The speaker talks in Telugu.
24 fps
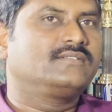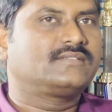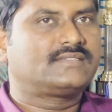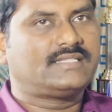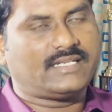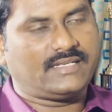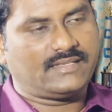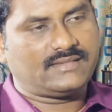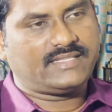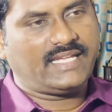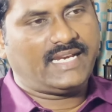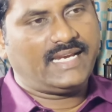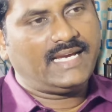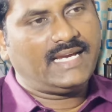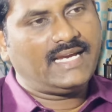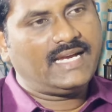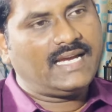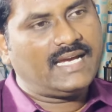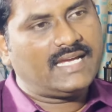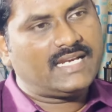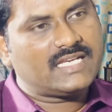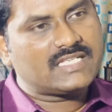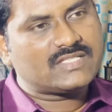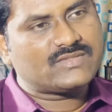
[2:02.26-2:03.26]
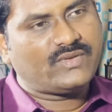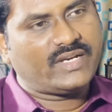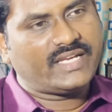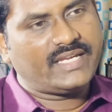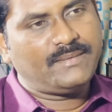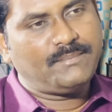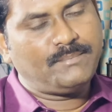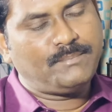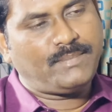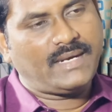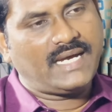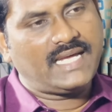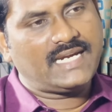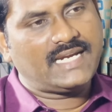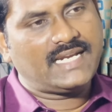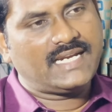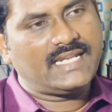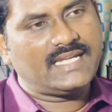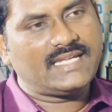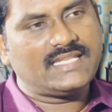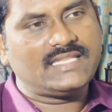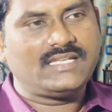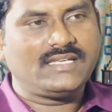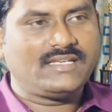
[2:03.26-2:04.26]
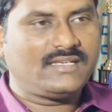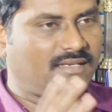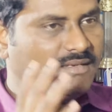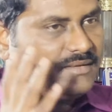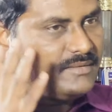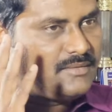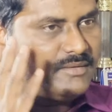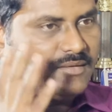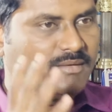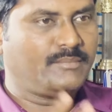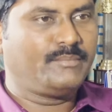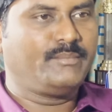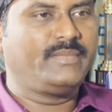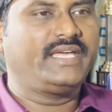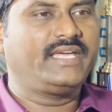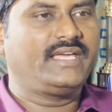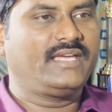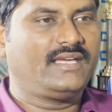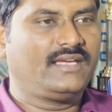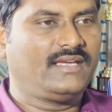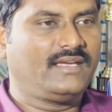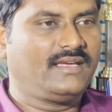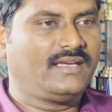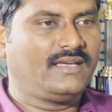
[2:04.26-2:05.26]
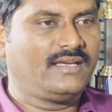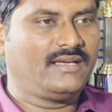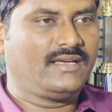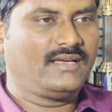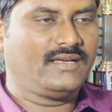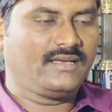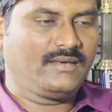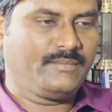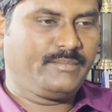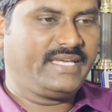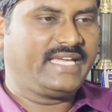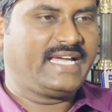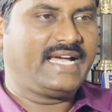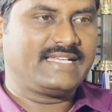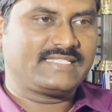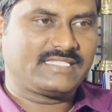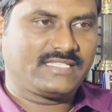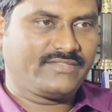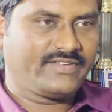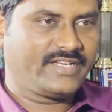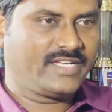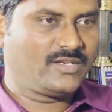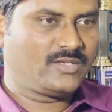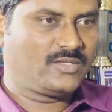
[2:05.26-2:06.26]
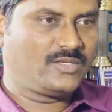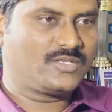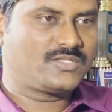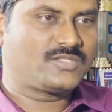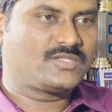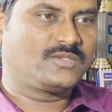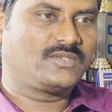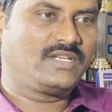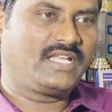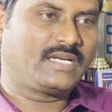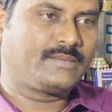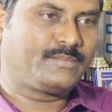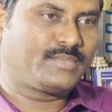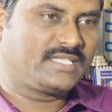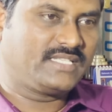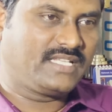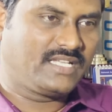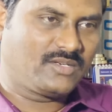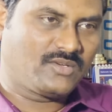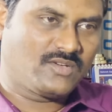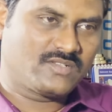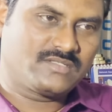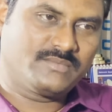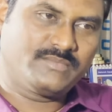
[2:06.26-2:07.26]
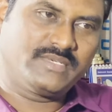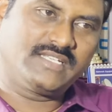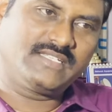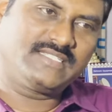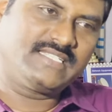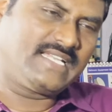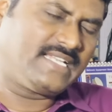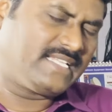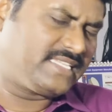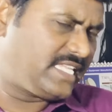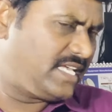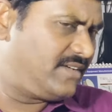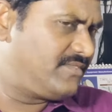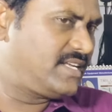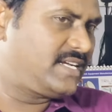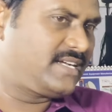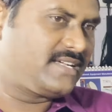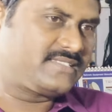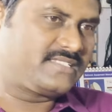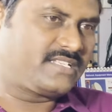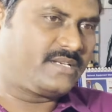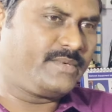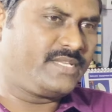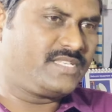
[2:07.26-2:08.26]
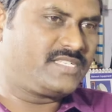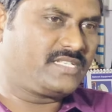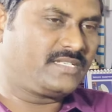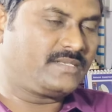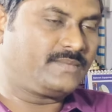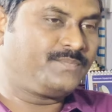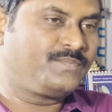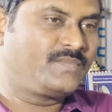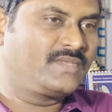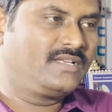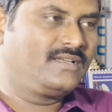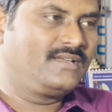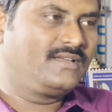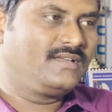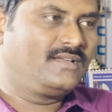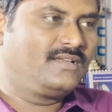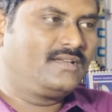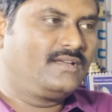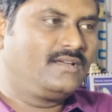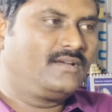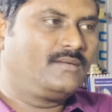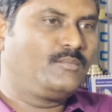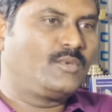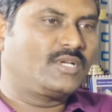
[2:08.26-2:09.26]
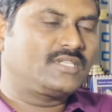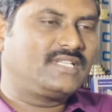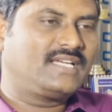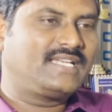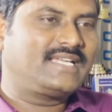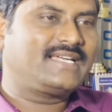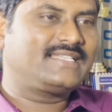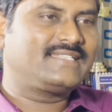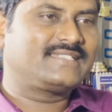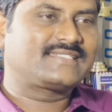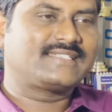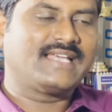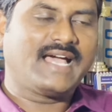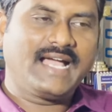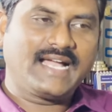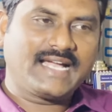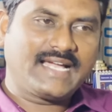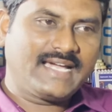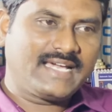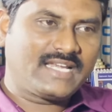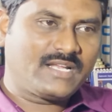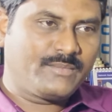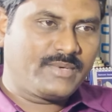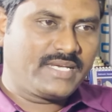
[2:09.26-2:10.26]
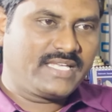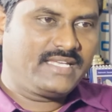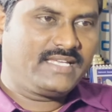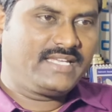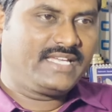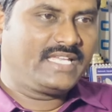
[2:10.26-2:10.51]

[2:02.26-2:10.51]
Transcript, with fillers: సరే తెలంగాణ స్వయం పాలన అనేది మీ మీ ఆశయం అయి ఉండొచ్చు లేకపోతే దానికోసం మీరు చాలా తీవ్రంగా శ్రమించారు మొత్తానికి అది సాకారమయ్యి